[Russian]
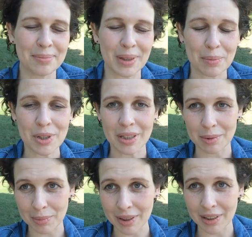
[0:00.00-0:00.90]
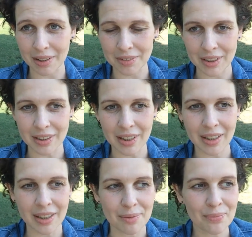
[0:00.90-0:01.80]
потому что это была главная
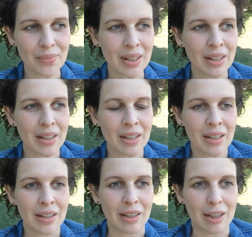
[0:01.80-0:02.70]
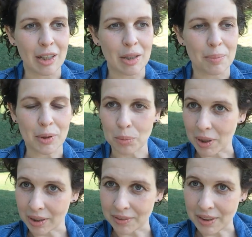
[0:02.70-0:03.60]
интрига. И потом,
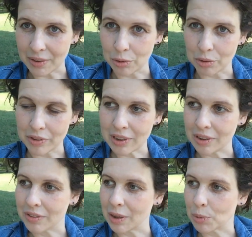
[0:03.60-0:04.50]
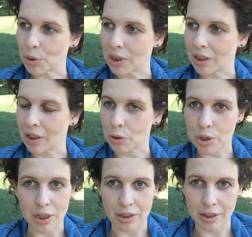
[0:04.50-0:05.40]
когда все его увидели, все обсуждали,
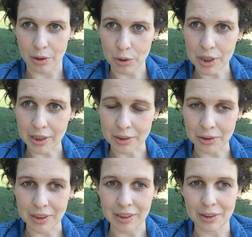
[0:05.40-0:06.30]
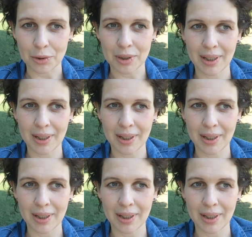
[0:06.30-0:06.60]
хорошее, нехорошее, идет, не идет,